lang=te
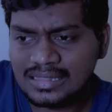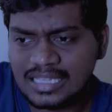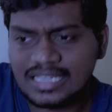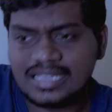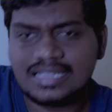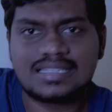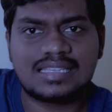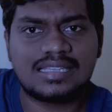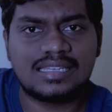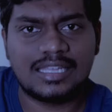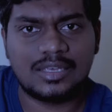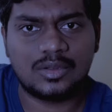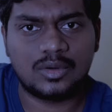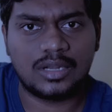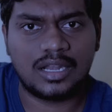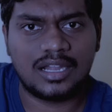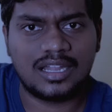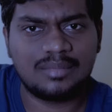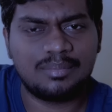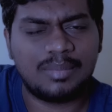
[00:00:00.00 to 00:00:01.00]
థింగ్స్ అన్నీ
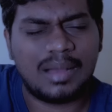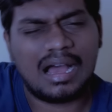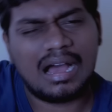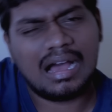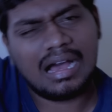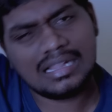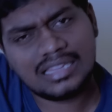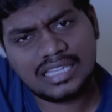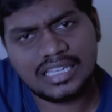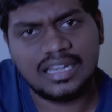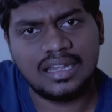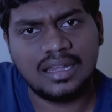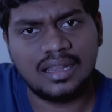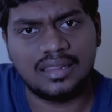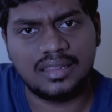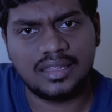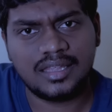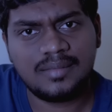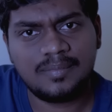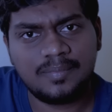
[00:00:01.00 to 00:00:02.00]
కూడా అంటే పాత ఇల్లు
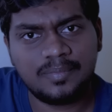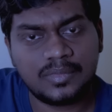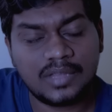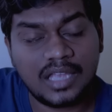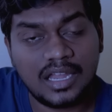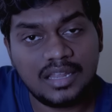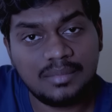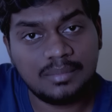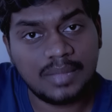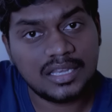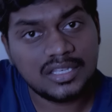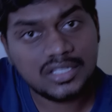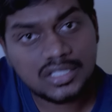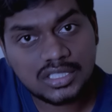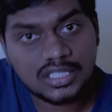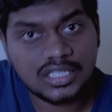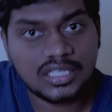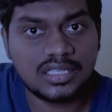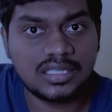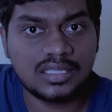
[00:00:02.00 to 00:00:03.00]
అది కానీ
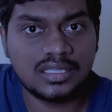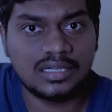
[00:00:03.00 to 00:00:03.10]
మంచి